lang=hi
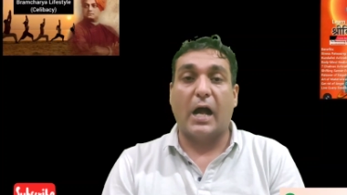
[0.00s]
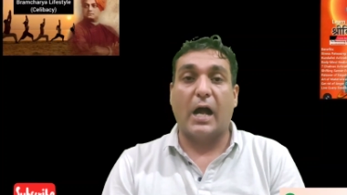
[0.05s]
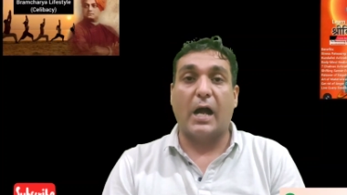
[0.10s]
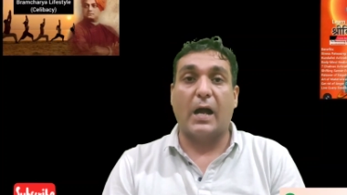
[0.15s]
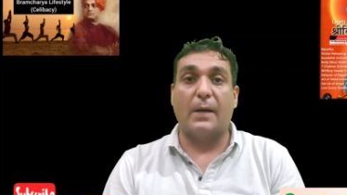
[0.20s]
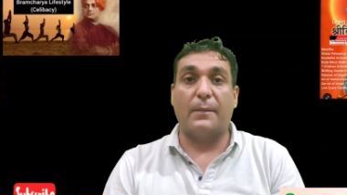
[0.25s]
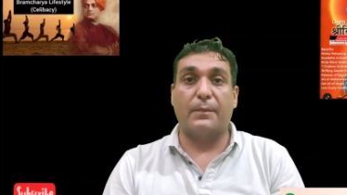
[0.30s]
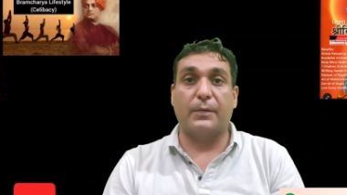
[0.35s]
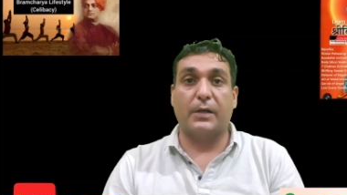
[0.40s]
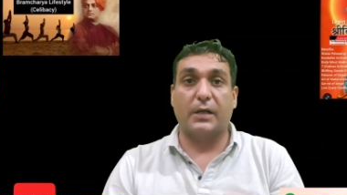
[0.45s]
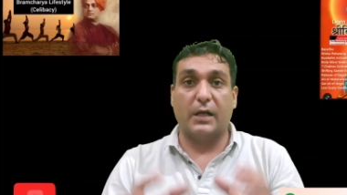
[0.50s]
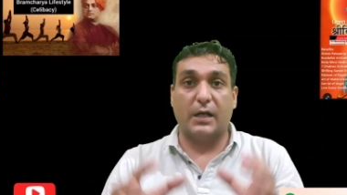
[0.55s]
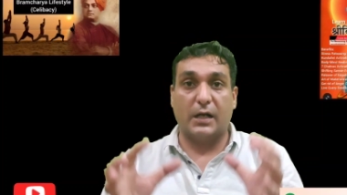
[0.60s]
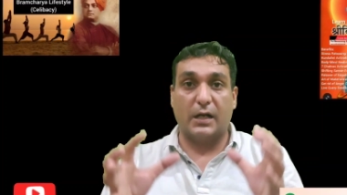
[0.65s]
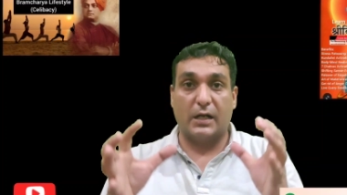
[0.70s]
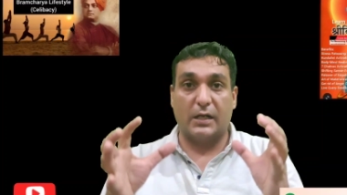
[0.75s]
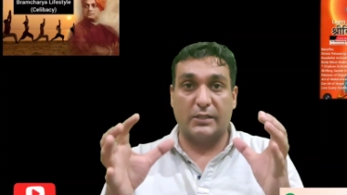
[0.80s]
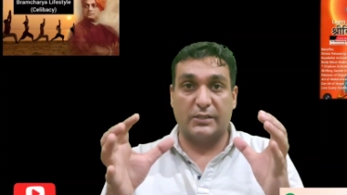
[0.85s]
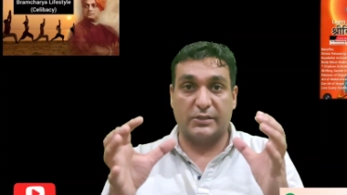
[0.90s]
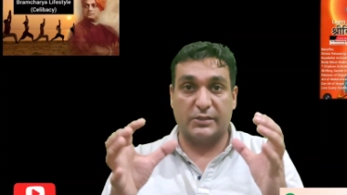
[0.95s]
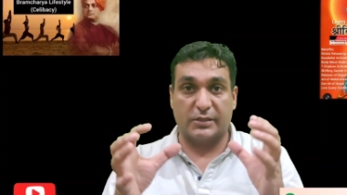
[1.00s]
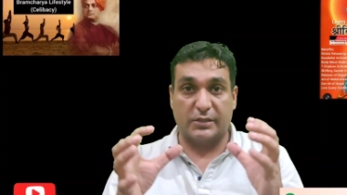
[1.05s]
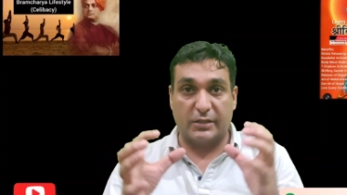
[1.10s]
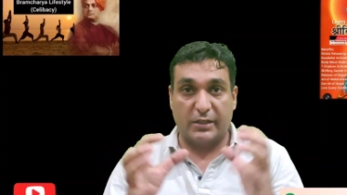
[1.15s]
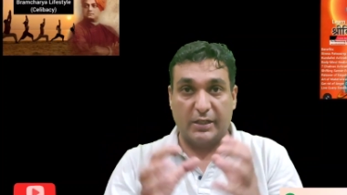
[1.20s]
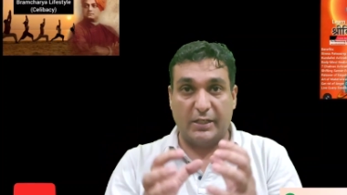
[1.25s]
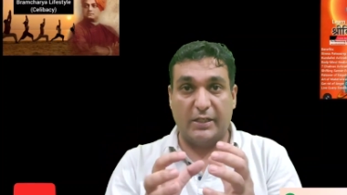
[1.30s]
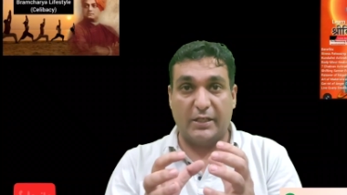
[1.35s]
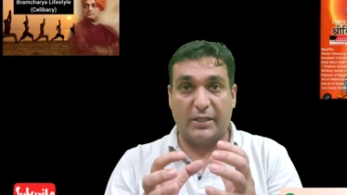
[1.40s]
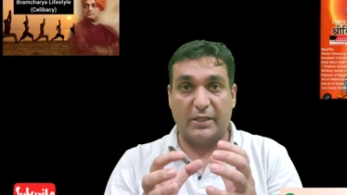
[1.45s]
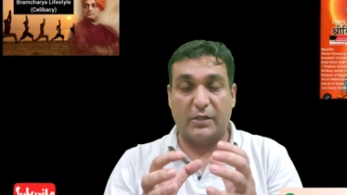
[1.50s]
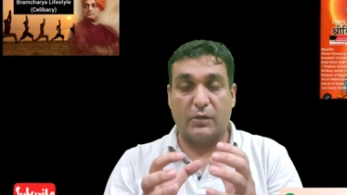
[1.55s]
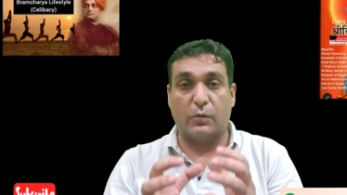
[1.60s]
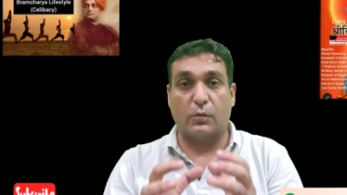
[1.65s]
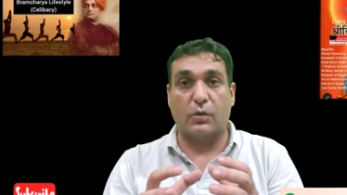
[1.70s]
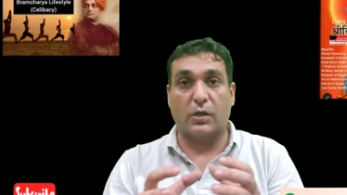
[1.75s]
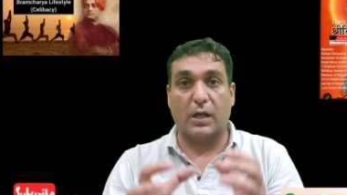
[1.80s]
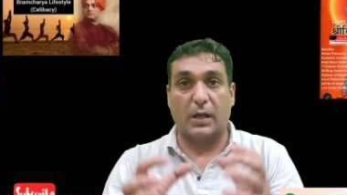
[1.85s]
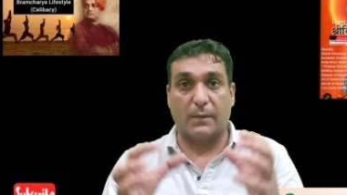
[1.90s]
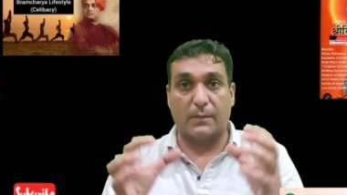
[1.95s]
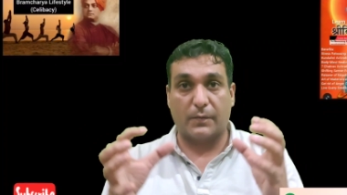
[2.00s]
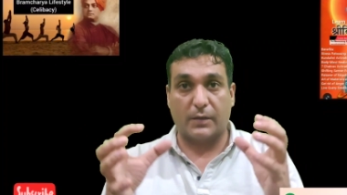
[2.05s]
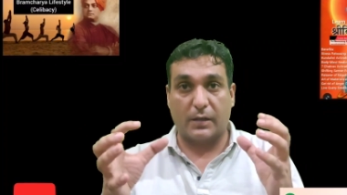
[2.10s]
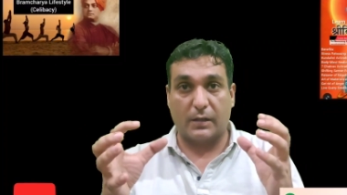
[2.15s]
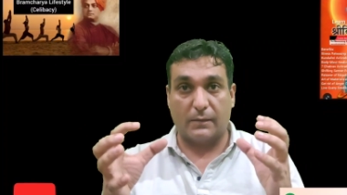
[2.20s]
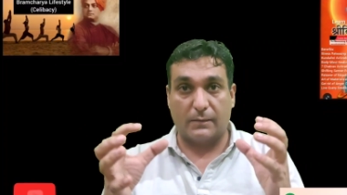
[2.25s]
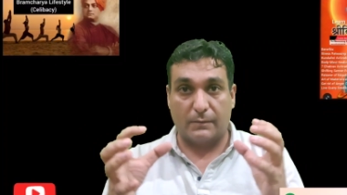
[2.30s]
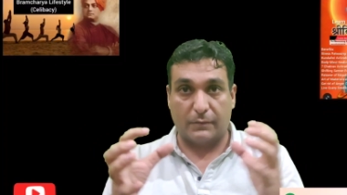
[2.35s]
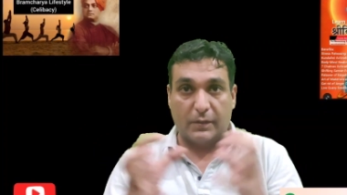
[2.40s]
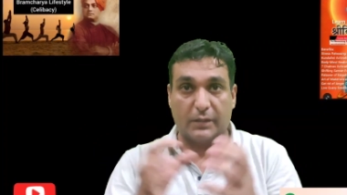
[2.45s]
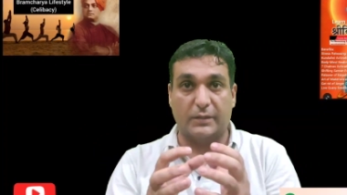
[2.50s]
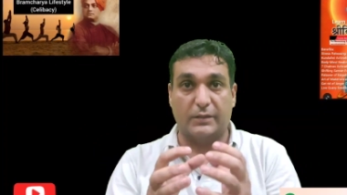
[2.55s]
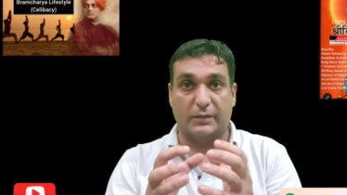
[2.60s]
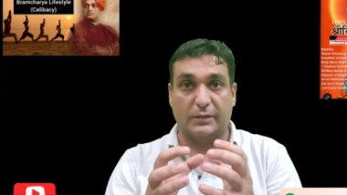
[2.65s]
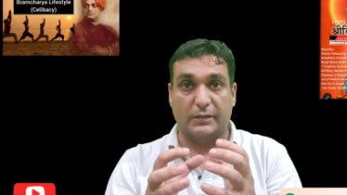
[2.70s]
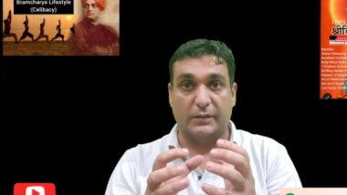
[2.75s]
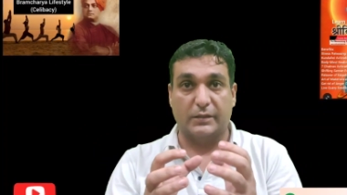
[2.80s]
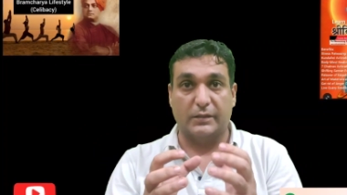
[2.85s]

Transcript: आपका शरीर और आपका मन